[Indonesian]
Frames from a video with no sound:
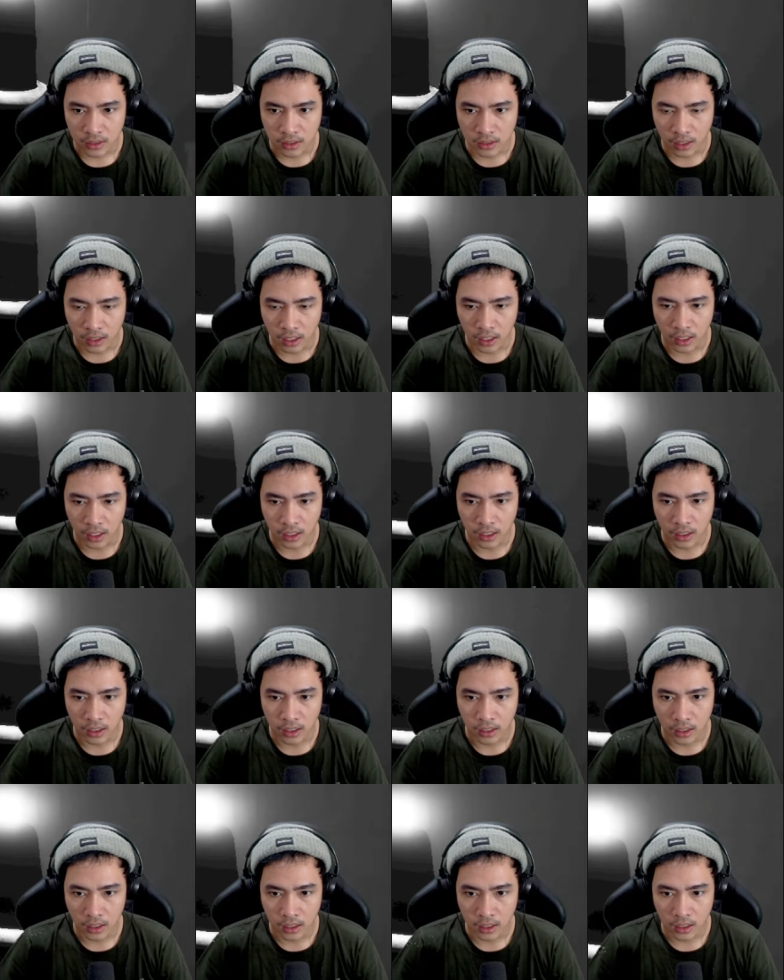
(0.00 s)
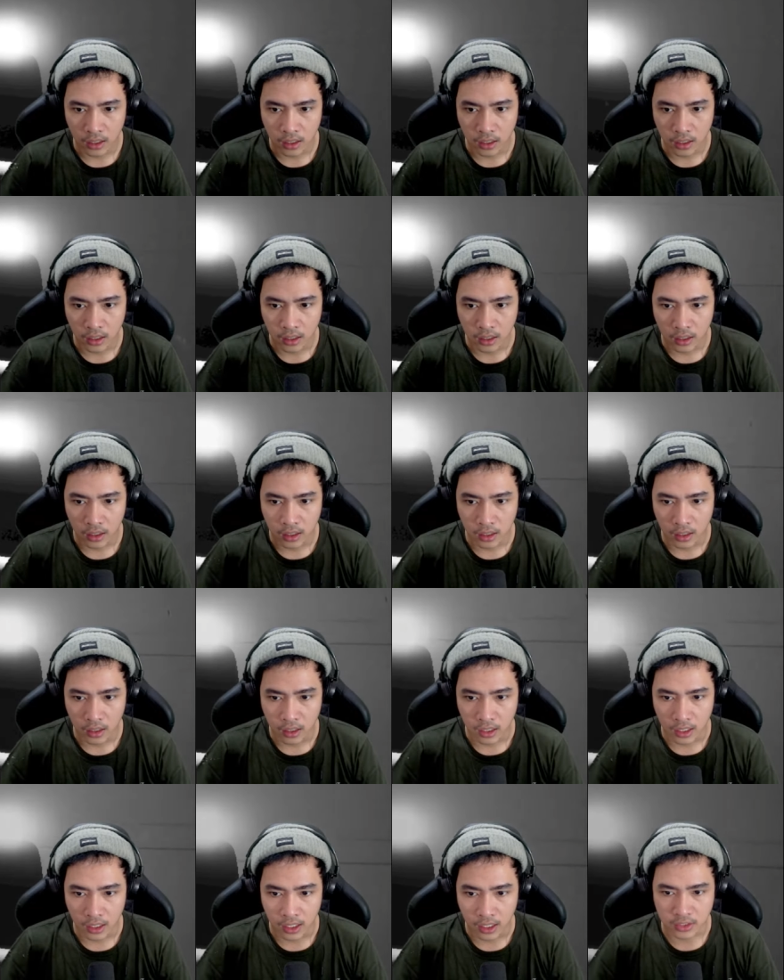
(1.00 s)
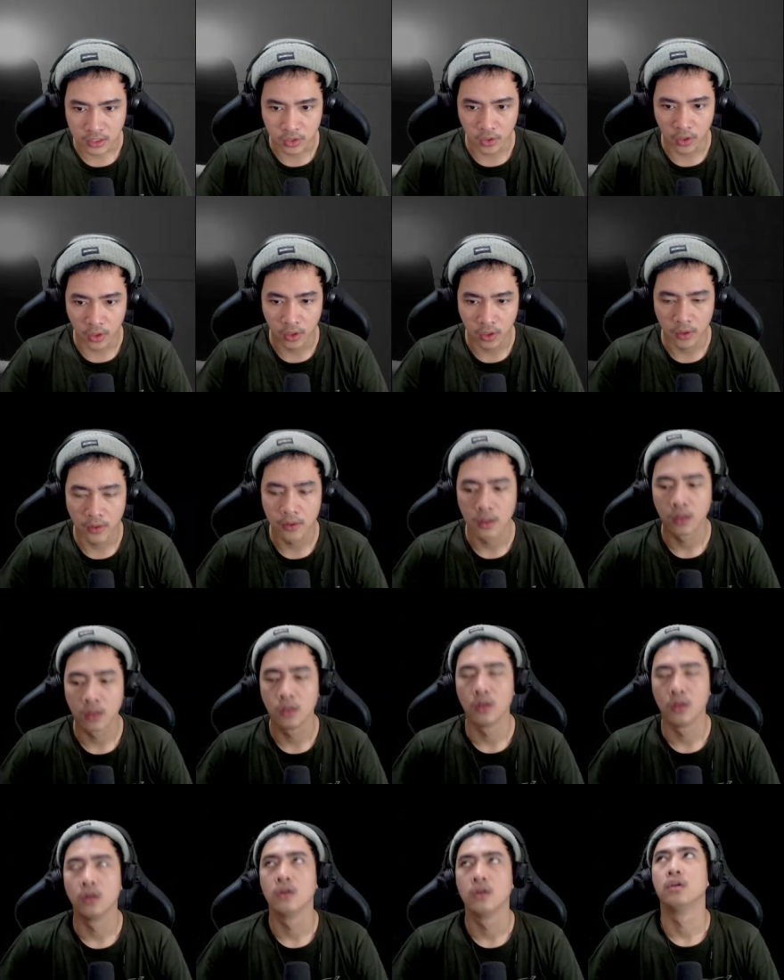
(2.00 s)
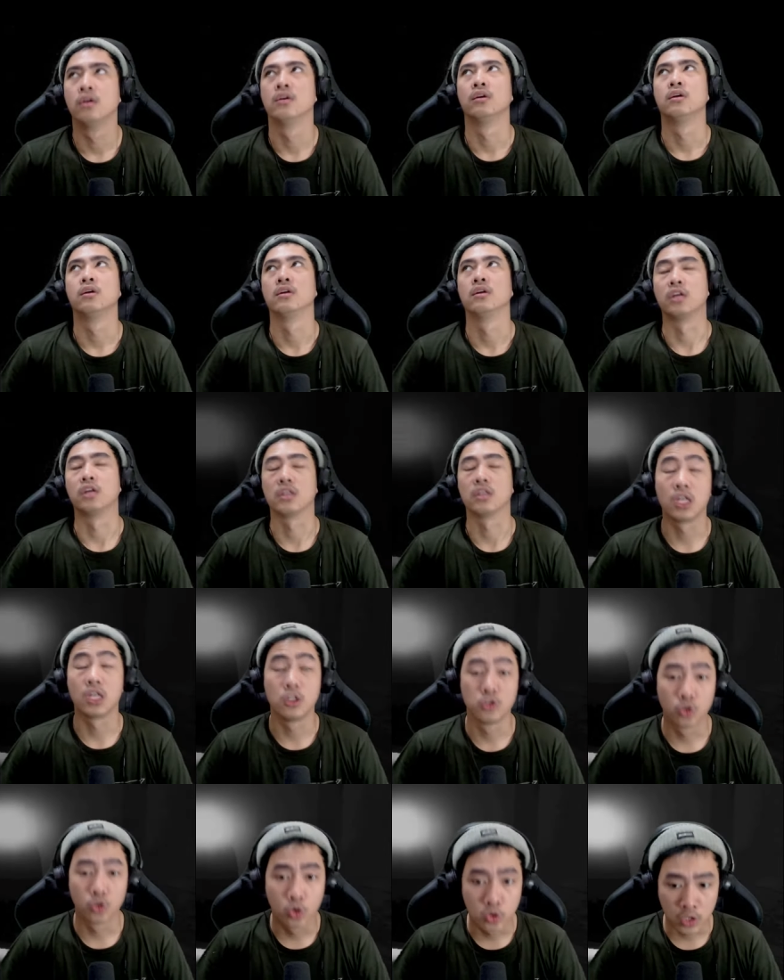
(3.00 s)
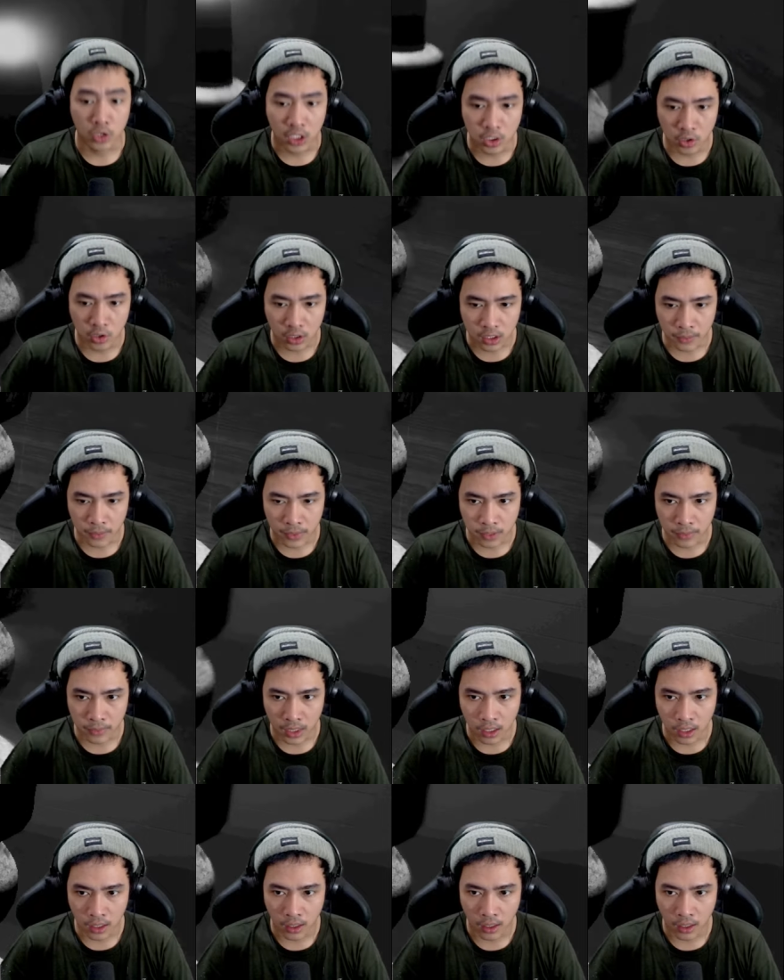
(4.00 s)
Ah. Let's go. Kita disuruh tidur teman-teman.